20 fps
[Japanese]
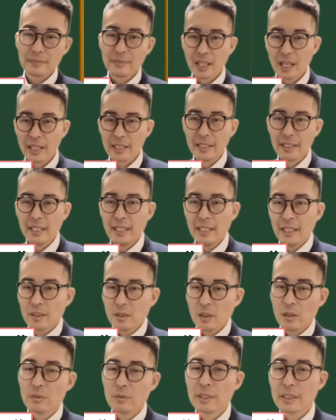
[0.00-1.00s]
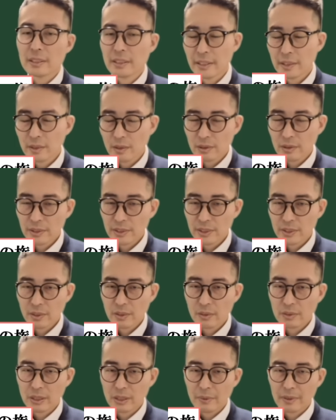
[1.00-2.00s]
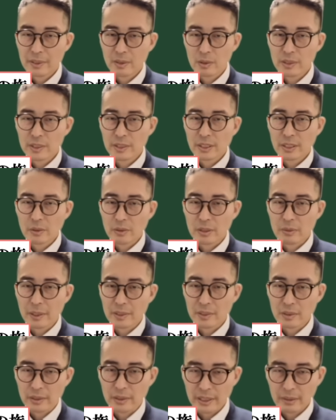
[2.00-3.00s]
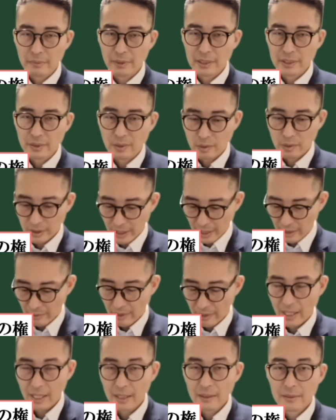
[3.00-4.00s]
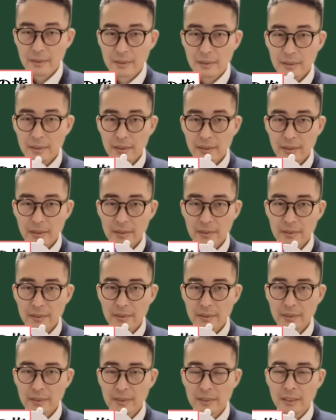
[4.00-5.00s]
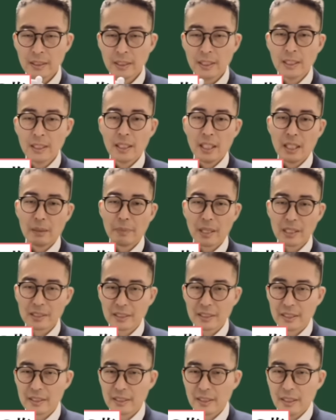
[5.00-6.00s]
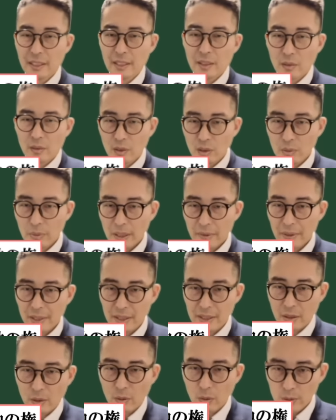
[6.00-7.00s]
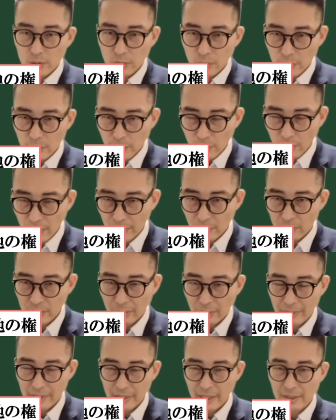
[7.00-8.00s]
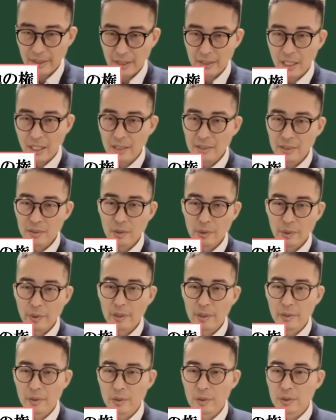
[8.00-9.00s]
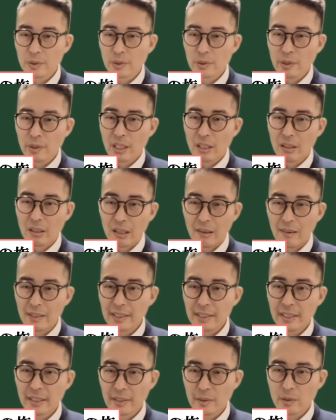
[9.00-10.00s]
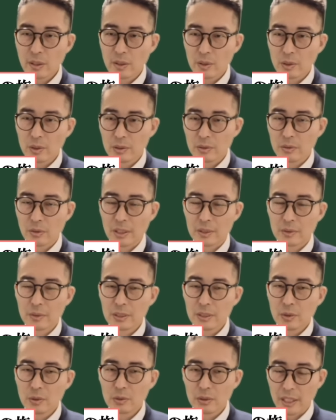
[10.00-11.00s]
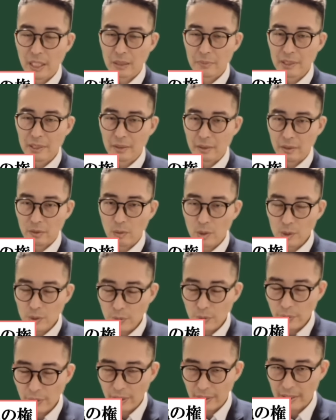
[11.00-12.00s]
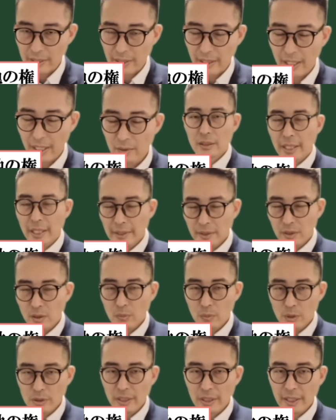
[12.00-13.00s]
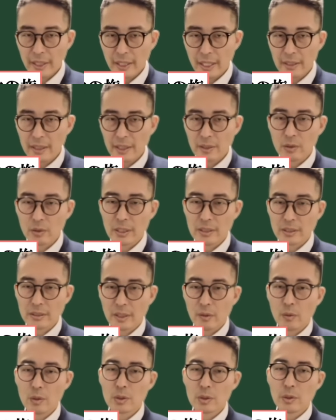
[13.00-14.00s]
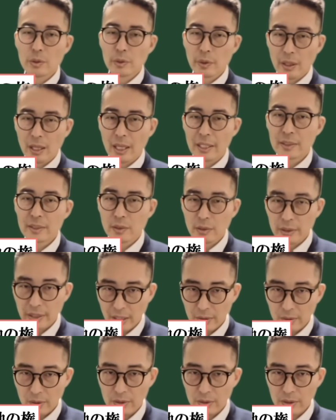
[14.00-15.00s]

はい。ここもですね、非常に重要でございます。落ち着いて解きましょう。いきますよ。答えは、はい、×です。この場合はですね、ご条許可でございます。いいですか。さん条許可とよん条許可を合わせて許可を取るとか、そういうことじゃありませんので、ご条許可ですね、転用目的権利移動ですので、ご条許可が必要になると